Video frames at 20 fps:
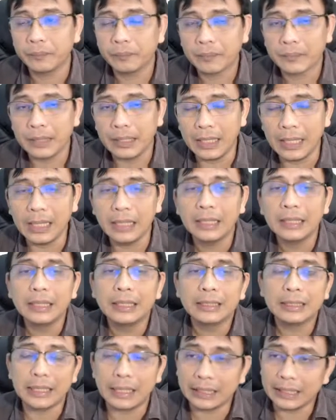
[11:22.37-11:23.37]
Ya.
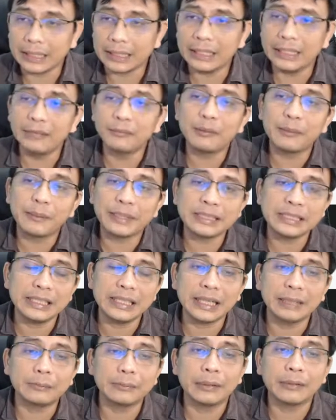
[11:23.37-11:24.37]
Nah, dengan ini
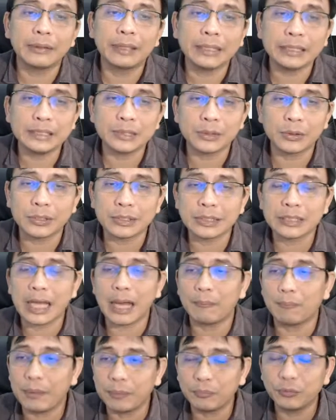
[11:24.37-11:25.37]
memastikan bahwa resource
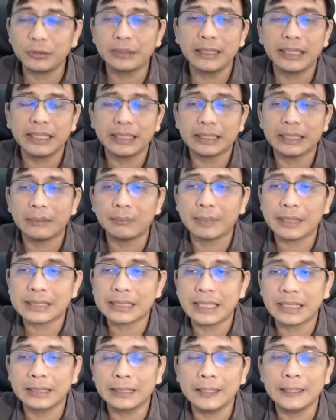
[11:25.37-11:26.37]
apapun yang kita
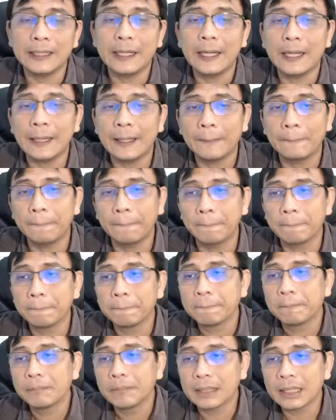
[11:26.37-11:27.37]
pasang di dalam
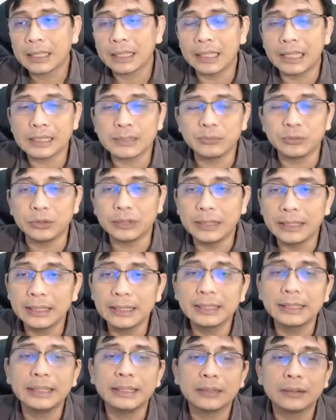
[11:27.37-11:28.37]
kelas
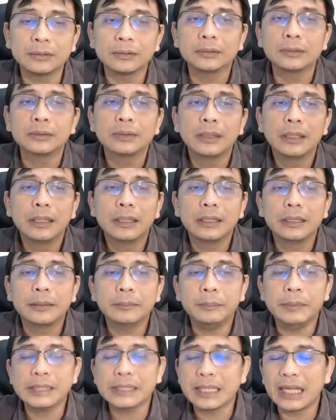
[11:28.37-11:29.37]
Moodle itu
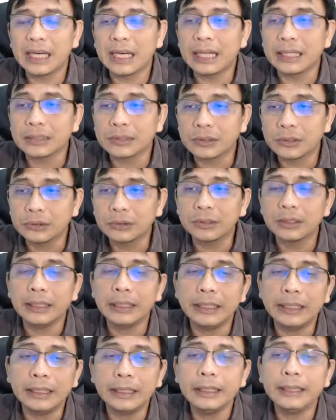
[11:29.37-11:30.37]
bisa langsung
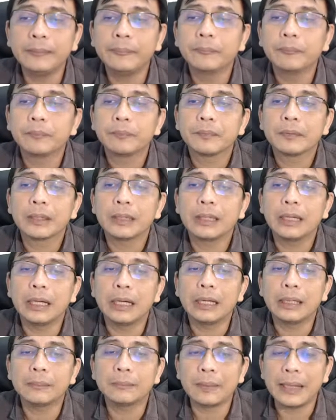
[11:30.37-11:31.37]

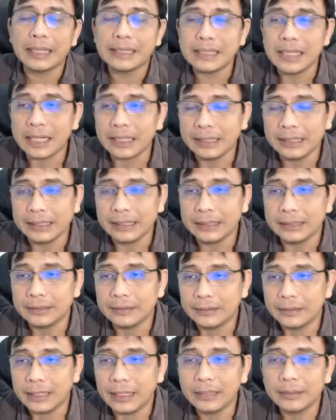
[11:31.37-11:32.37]
dipelajari, eh, gitu
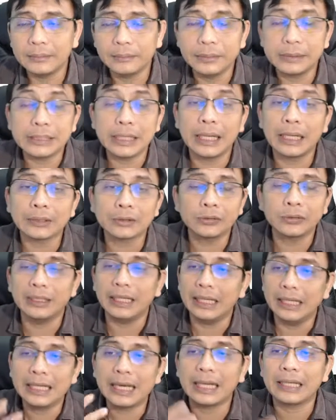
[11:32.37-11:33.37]
ya, bisa langsung
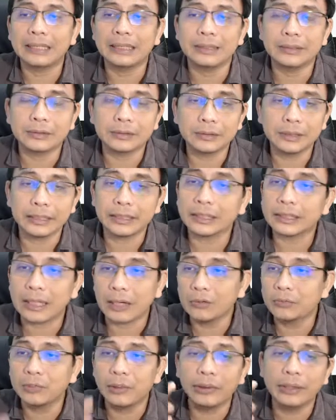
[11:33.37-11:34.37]
dilihat gitu. Kita
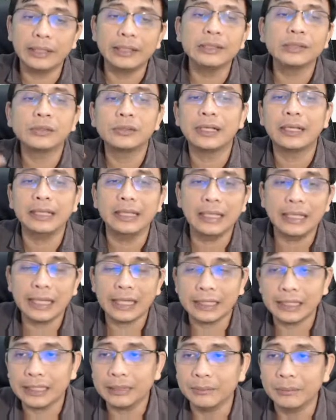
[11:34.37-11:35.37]
tahu bahwa ini sudah
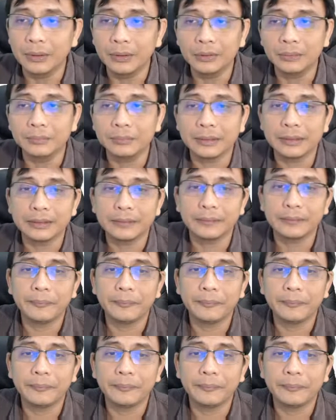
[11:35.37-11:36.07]
dilihat, ini belum gitu.